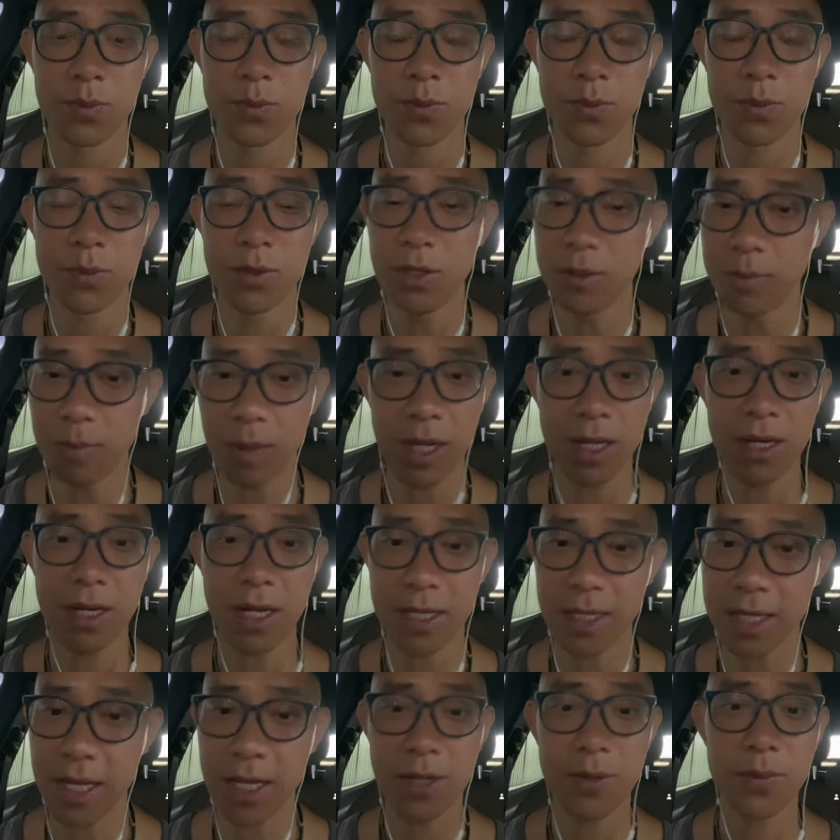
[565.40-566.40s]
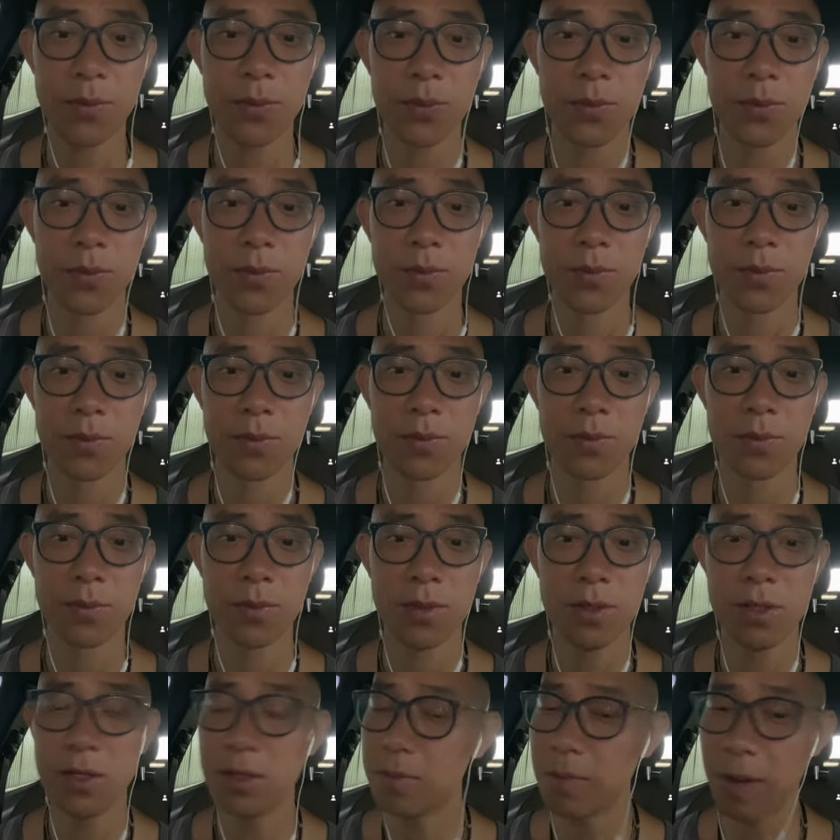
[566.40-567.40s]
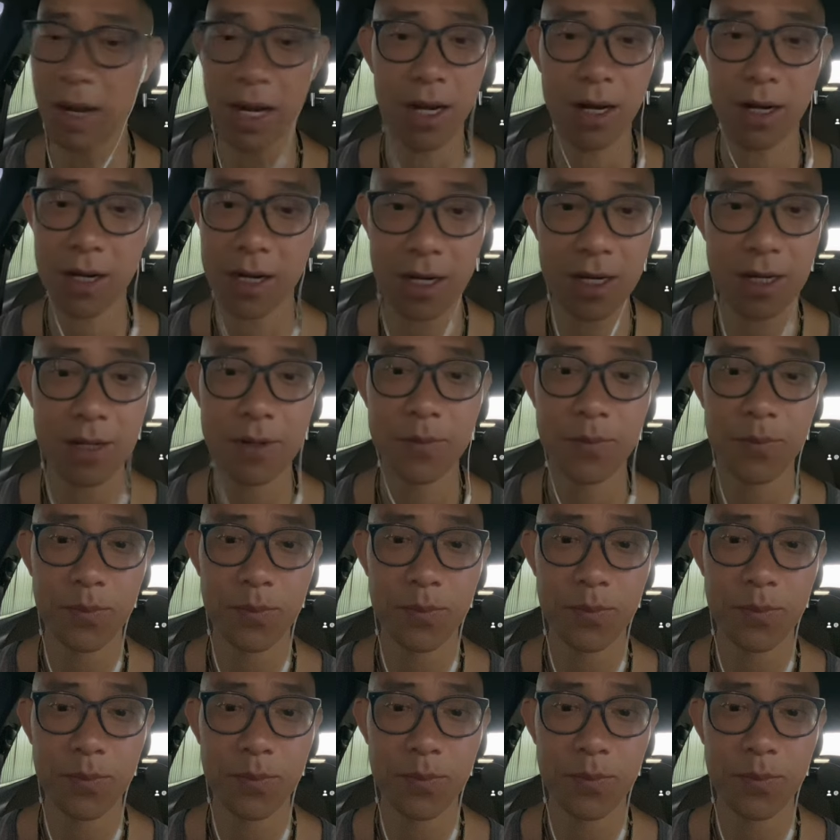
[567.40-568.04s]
nước mỹ đã chết nước mỹ là rớt